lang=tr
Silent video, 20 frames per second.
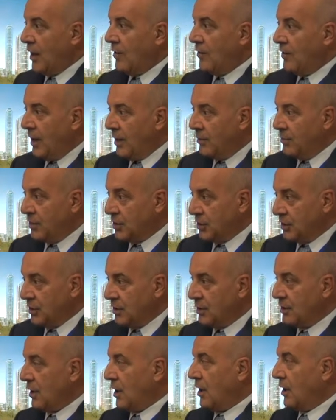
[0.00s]

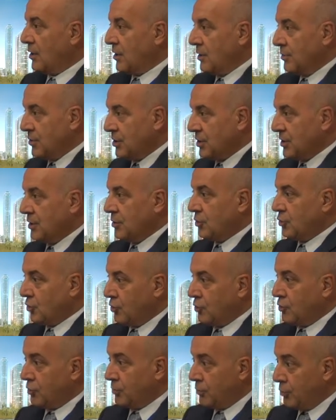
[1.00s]
evlenmiştir, ayrılmıştır,
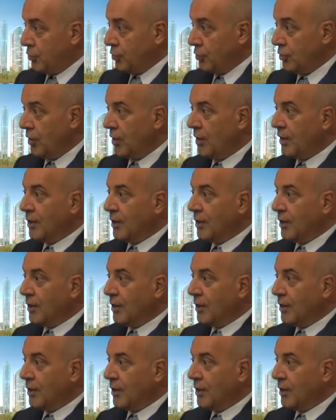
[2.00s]
şudur budur.